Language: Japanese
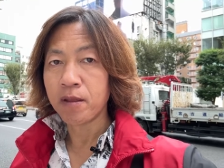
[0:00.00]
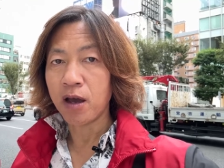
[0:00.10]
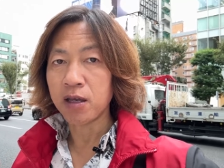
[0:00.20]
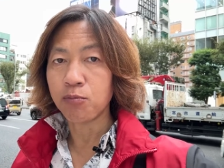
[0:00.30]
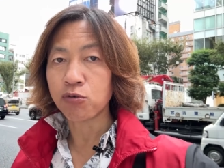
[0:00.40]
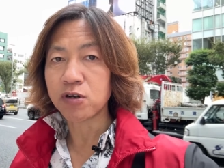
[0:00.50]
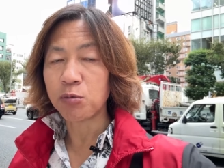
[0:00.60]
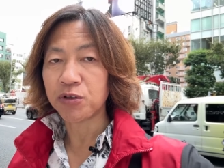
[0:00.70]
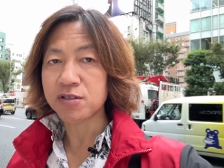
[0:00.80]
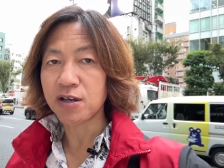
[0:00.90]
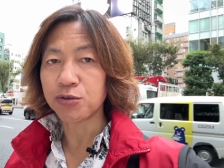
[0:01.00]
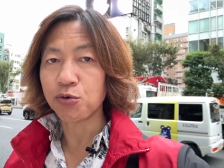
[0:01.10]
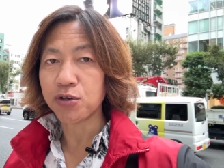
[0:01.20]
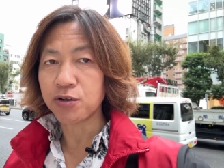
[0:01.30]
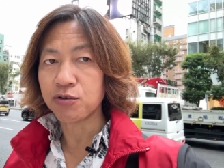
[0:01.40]
はい、僕が表参
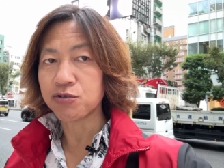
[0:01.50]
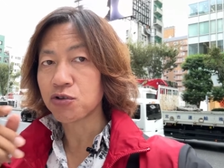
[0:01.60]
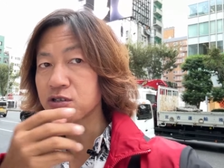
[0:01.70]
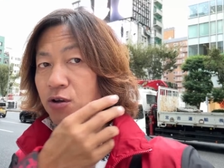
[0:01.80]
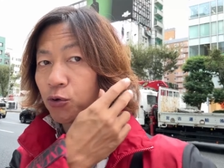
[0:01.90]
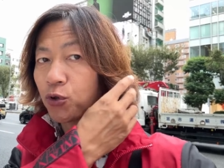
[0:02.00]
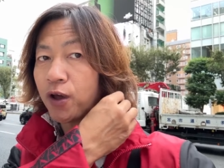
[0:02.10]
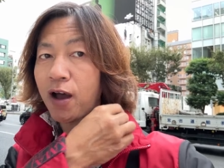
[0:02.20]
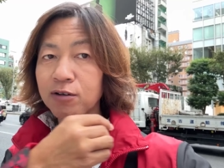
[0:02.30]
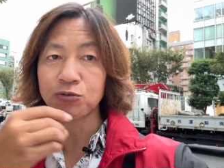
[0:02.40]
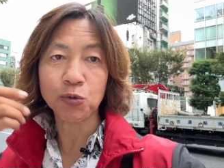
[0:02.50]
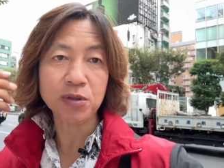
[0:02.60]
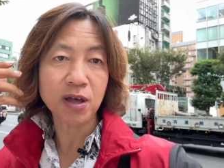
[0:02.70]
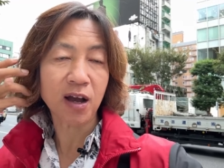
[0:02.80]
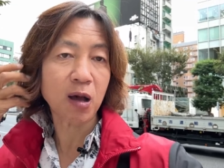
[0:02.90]
道にいる。そしてこの長く伸び
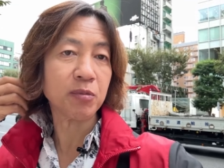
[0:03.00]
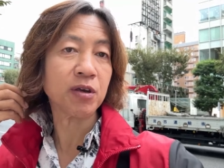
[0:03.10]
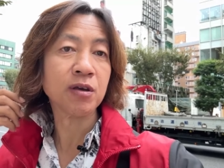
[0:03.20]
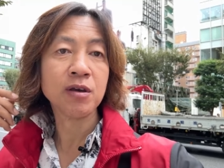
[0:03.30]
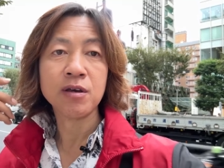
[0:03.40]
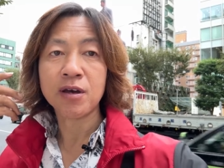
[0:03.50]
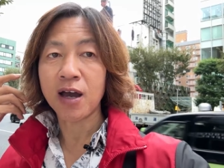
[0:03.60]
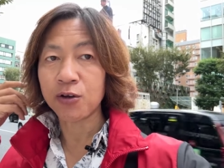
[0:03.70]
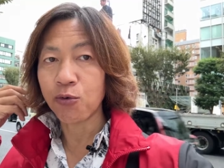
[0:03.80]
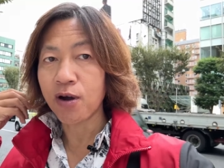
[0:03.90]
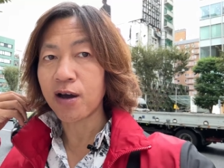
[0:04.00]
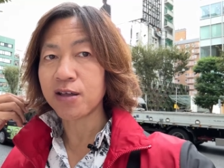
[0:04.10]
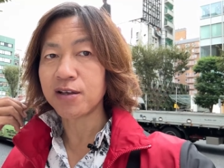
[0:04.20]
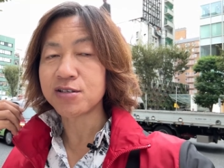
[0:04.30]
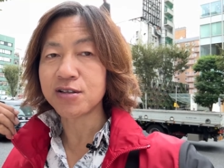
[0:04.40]
た髪。はい、お別
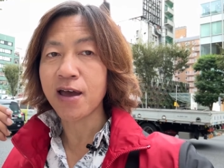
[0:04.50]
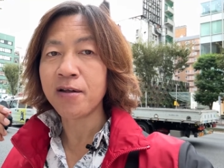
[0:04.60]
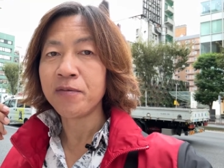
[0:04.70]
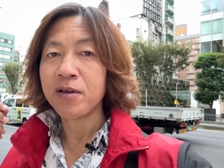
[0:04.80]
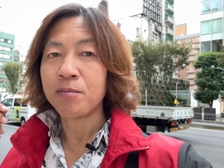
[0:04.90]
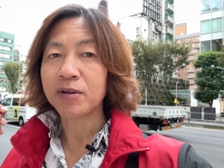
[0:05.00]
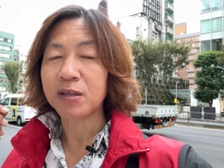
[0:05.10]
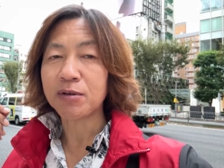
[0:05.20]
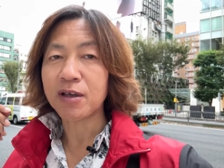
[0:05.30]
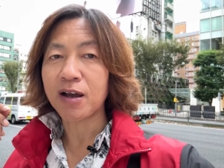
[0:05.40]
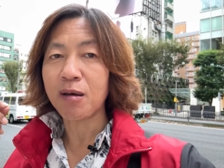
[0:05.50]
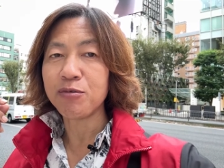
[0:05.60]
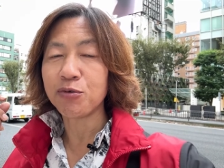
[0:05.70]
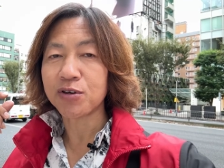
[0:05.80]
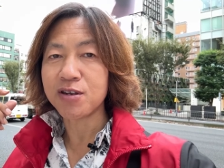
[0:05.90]
れですね。また
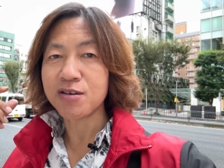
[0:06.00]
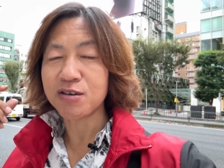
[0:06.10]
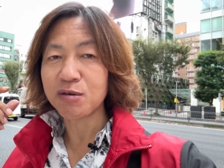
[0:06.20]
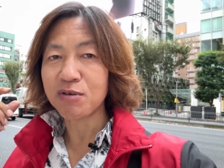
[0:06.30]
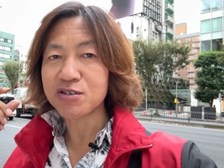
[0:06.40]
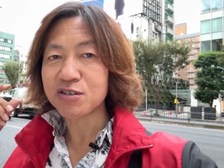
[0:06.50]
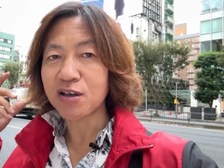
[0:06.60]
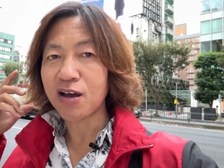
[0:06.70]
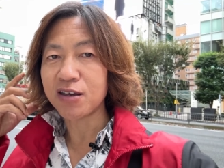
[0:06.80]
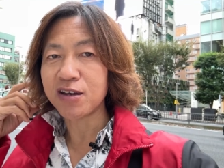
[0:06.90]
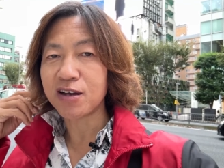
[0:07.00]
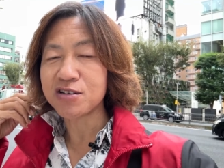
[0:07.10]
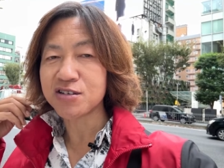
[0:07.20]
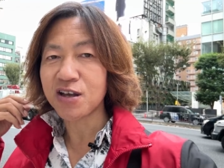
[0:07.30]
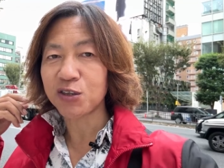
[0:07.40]
髪を切りに来ました。いい感
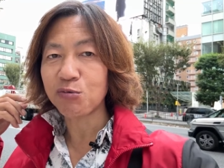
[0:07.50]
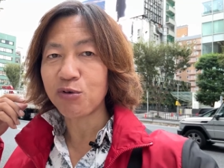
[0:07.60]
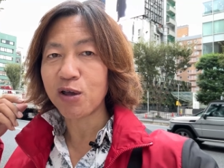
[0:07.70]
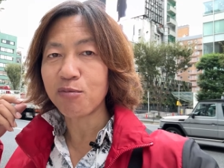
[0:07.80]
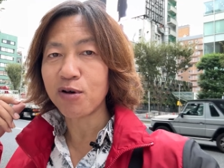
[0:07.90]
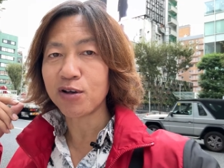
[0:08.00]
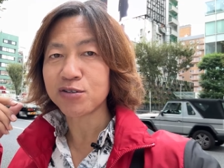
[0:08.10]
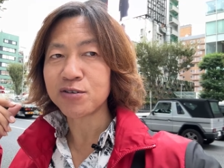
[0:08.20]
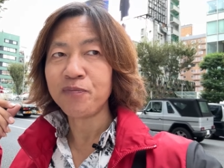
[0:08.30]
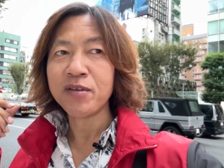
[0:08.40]
じにやってもらいます。